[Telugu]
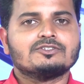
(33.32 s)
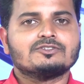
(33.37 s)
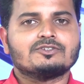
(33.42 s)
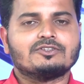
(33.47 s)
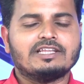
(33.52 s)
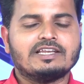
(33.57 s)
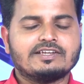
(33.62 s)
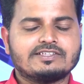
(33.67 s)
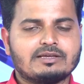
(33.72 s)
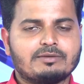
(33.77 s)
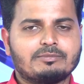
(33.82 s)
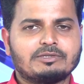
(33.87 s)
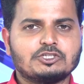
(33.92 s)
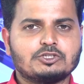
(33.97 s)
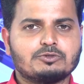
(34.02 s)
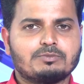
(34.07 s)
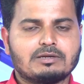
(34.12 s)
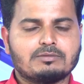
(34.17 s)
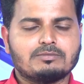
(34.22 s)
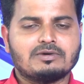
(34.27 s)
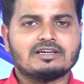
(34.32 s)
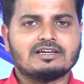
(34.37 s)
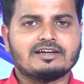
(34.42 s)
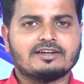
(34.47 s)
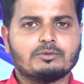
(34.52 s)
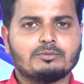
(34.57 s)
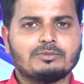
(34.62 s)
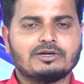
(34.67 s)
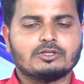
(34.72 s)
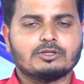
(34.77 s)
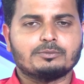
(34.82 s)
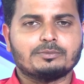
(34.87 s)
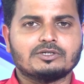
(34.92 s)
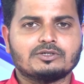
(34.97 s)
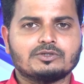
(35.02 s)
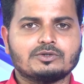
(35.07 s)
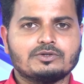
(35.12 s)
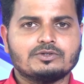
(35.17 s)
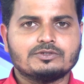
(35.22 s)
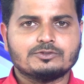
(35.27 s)
దీనికి సంబంధించి మనం మాట్లాడదాం మనతో
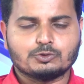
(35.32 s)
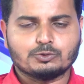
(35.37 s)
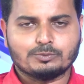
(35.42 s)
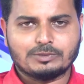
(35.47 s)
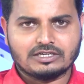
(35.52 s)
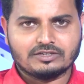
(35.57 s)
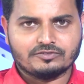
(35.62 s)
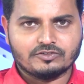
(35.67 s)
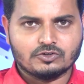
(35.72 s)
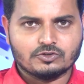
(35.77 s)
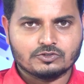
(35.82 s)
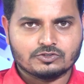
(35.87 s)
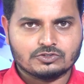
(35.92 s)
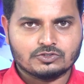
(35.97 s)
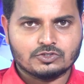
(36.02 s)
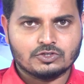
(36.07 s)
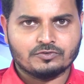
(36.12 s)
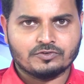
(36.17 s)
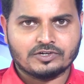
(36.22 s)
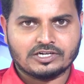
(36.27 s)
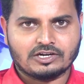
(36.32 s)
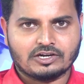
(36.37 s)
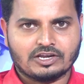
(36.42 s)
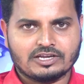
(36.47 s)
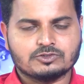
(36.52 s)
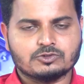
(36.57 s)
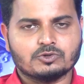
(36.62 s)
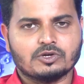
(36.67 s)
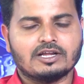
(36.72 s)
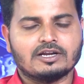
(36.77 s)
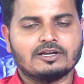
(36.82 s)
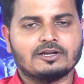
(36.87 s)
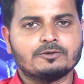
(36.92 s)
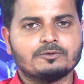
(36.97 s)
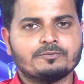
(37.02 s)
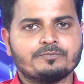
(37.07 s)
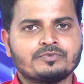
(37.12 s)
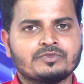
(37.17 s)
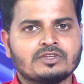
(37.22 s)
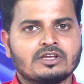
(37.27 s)
పాటు సుమన్ టీవీ న్యూస్ చీఫ్ ఎడిటర్ కేశవ్ గారు
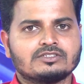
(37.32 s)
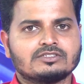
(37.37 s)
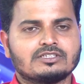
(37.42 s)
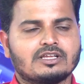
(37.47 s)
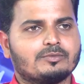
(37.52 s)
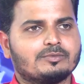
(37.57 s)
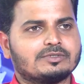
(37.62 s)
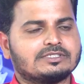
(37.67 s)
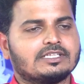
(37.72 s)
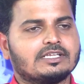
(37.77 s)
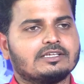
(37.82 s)
సార్ నమస్తే